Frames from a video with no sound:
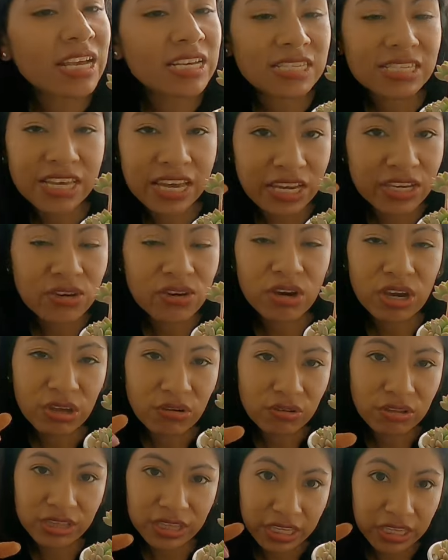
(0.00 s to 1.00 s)
Este año
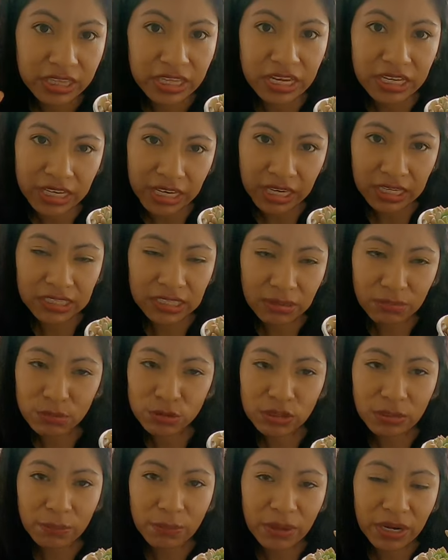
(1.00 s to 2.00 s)
quiero intentar, ya que
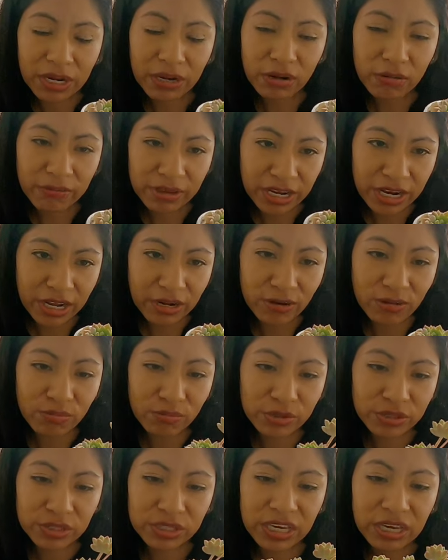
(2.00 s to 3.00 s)
estamos en pleno
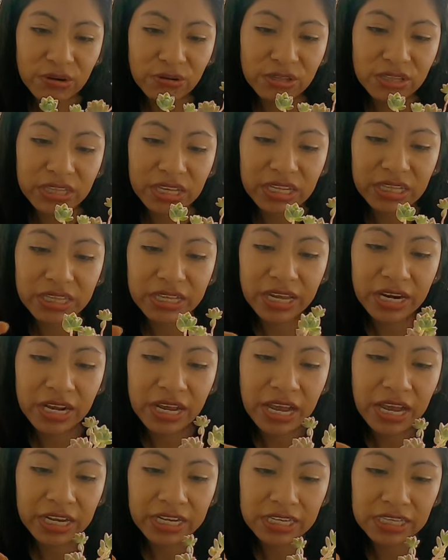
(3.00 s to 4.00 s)
verano, pues quiero
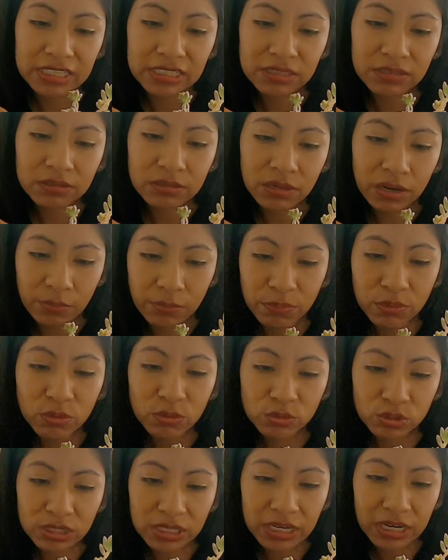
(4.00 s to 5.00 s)
intentar a que
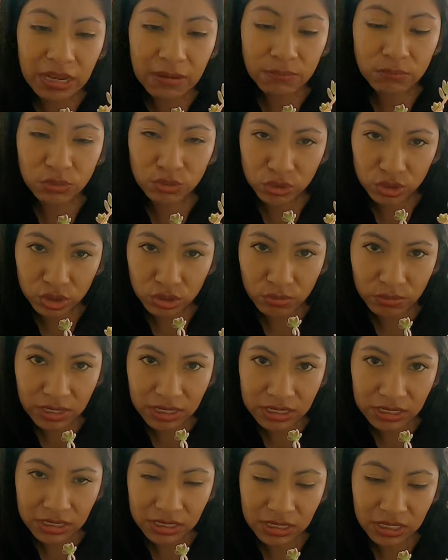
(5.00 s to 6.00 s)
reproducirla mucho
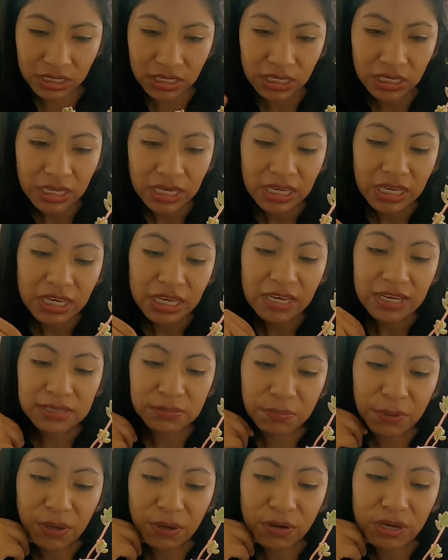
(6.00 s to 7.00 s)
más.
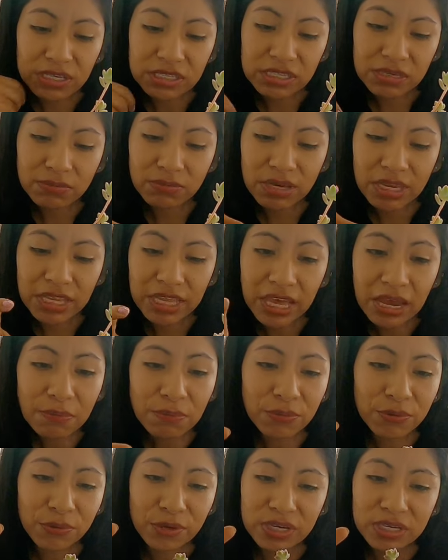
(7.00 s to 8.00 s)
Espero que sí me dé,
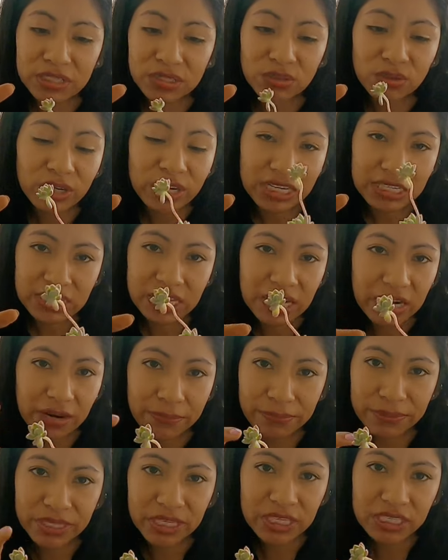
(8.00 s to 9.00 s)
porque esto crece
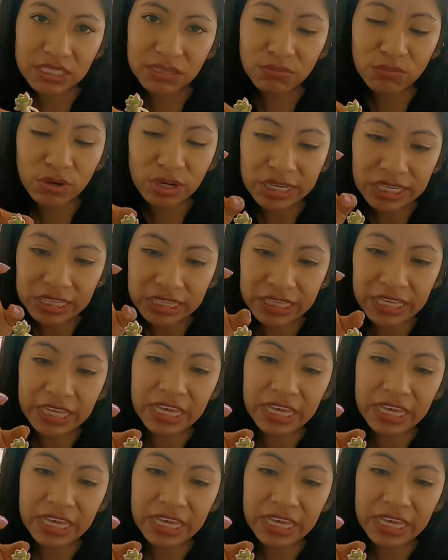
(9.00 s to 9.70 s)
rapidísimo y